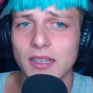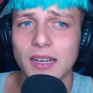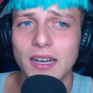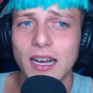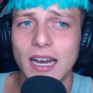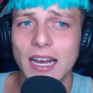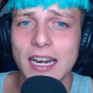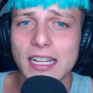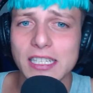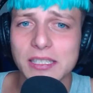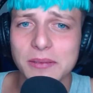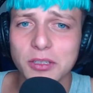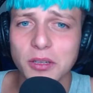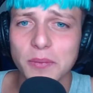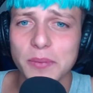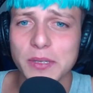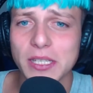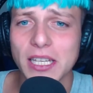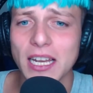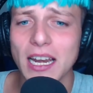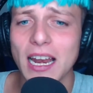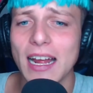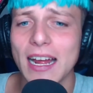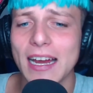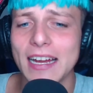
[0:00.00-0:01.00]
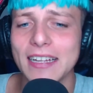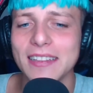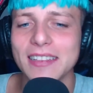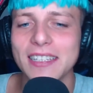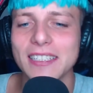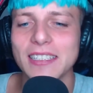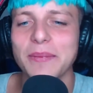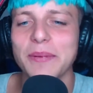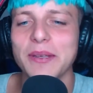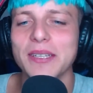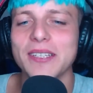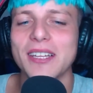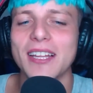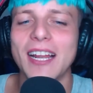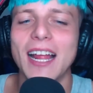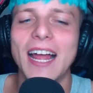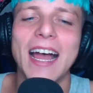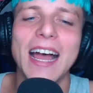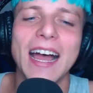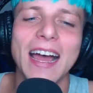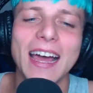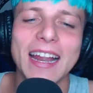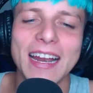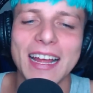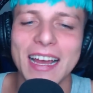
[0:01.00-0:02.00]
Agradecimiento especial a la gente te
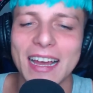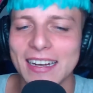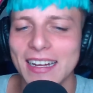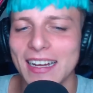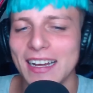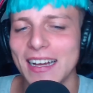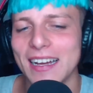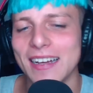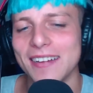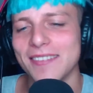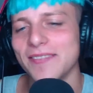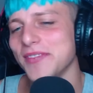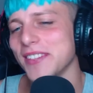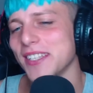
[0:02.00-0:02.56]
pida.